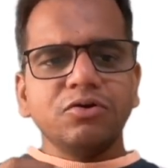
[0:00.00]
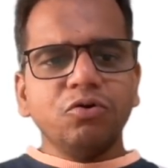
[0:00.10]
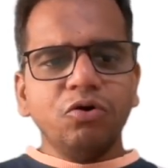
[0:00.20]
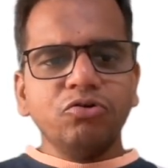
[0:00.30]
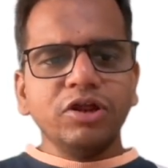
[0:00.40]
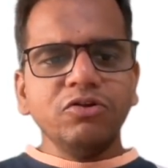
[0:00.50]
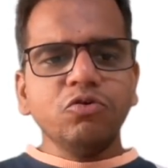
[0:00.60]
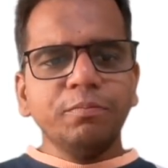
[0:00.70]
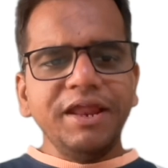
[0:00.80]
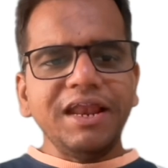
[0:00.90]
गो रूटीन
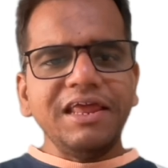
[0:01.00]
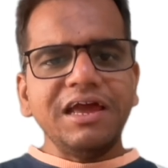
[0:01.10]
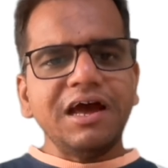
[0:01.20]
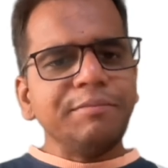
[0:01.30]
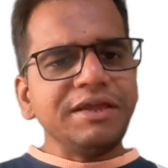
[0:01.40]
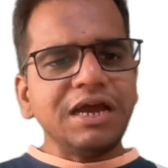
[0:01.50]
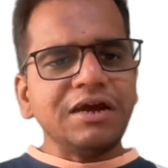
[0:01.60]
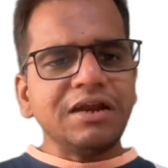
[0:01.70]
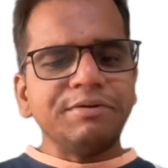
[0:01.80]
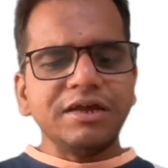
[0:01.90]
घूमने के लिए हमें क्या
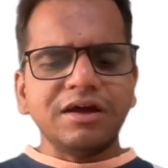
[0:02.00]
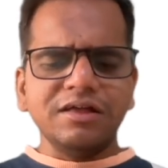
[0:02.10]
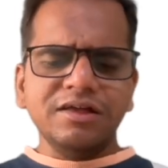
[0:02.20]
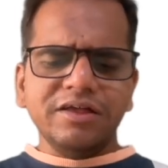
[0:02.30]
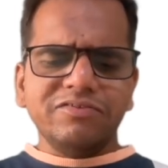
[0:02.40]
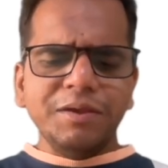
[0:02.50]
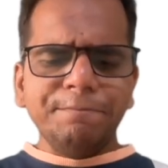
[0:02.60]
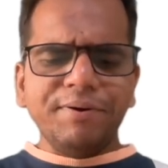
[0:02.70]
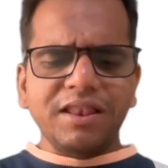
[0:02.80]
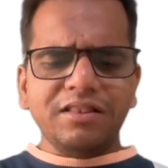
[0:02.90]
करना पड़ेगा
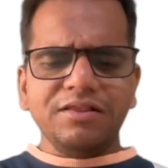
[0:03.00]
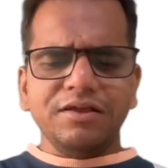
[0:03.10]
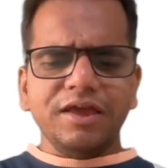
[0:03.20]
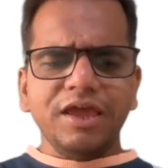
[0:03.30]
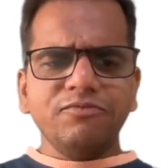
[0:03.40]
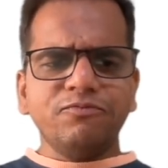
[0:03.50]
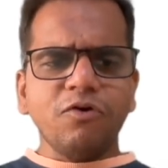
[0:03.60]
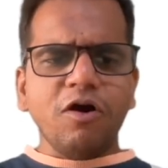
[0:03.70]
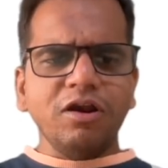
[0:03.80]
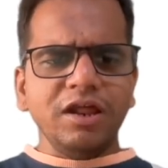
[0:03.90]
सिंपल एक
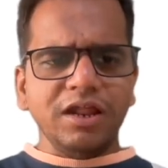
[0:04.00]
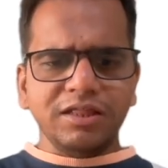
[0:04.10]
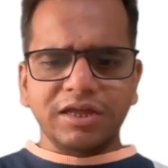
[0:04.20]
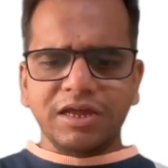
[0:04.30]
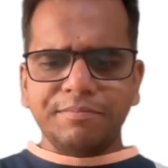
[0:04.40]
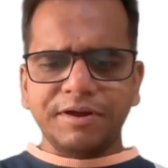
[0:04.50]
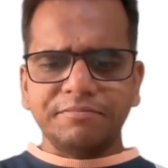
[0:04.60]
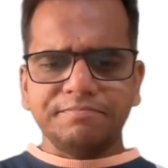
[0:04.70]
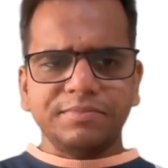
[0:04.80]
फॉर ले लेते हैं यहाँ